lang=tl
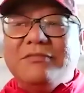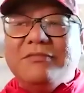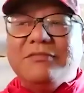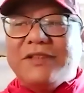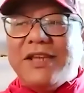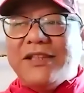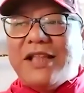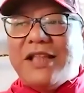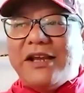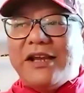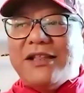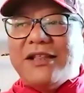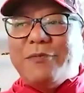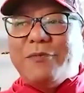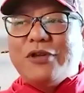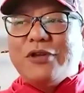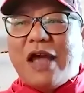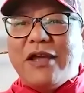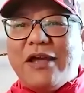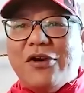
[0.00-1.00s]
Kita-kita
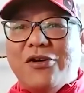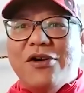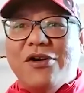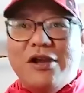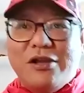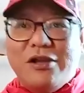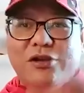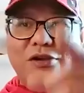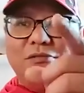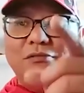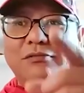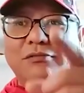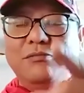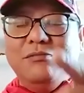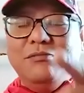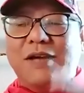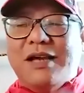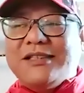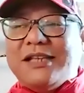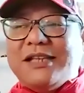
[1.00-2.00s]
po tayo. Yung
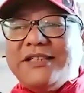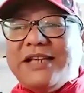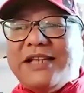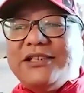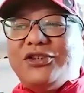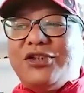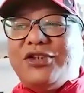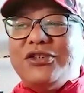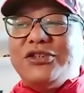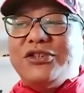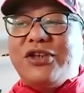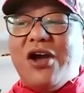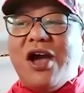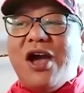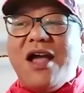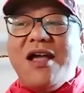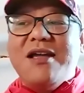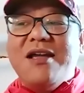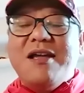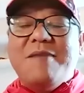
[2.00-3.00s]
mga suggestions nyo
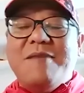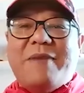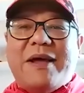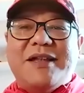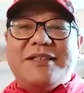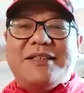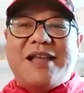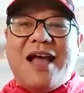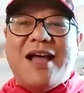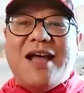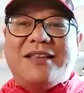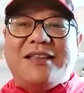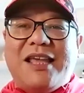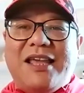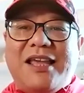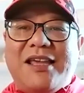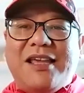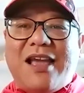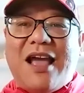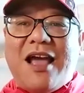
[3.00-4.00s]
ha, ah, para sa
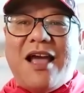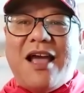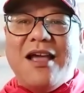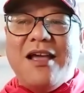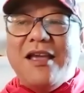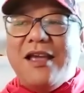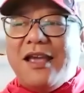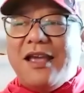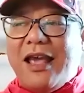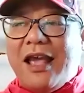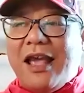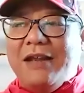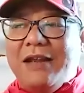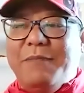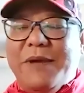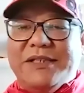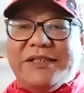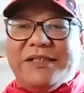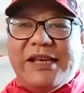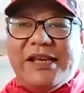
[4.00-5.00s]
ating uh, ah,
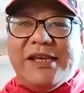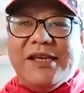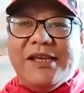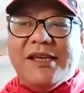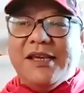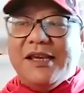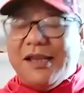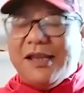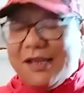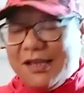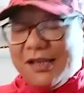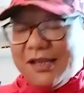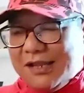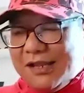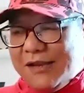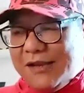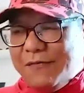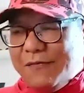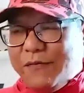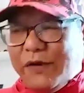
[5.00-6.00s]
LBC
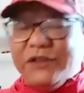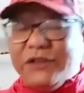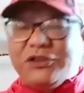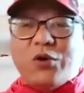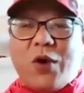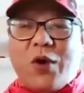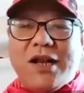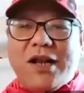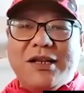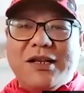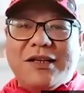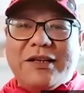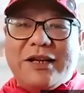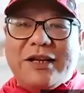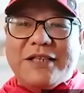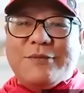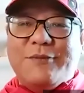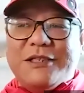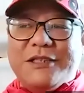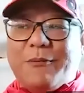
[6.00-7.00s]
virtual
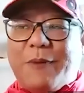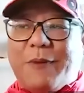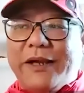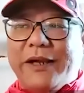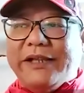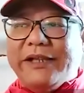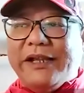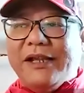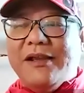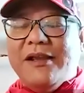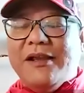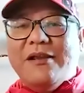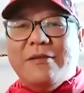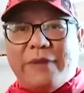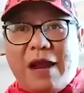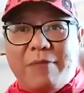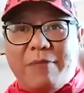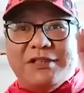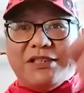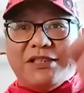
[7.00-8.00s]
Christmas party.
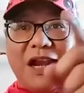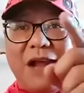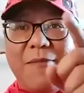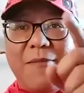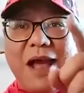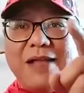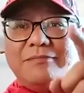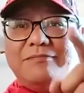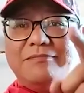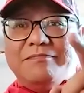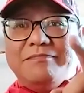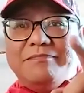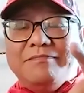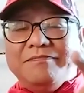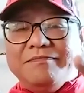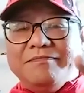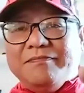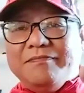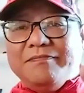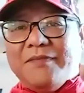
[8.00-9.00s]
Maraming salamat.
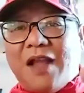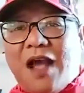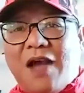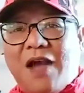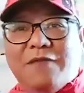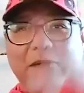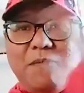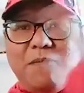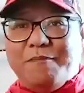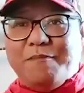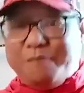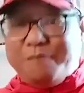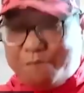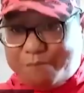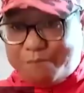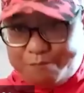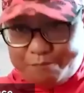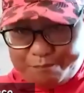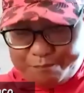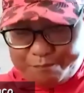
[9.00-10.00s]
Have a
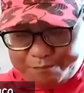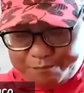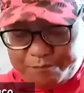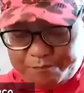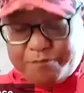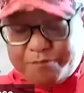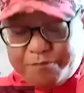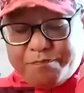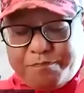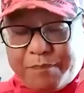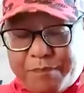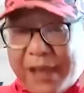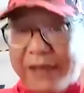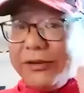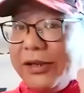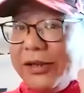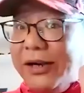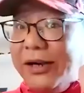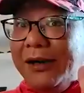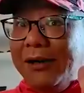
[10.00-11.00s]

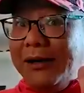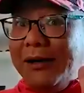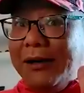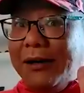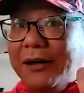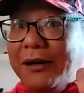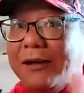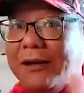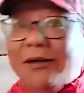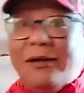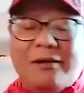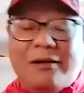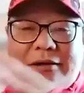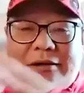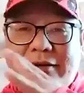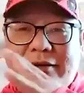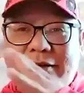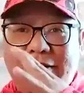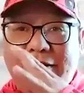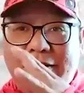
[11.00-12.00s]
better
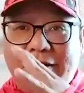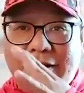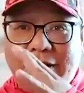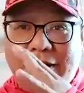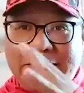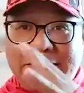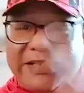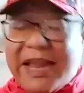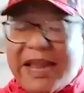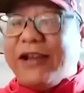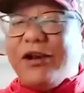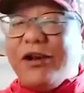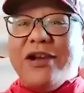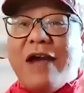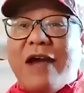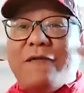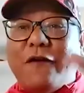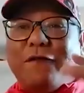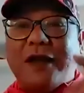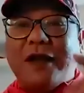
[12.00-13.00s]
second
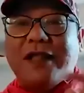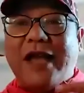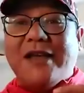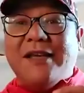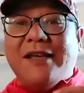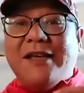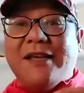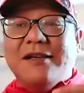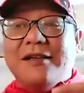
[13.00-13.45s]
half of the day.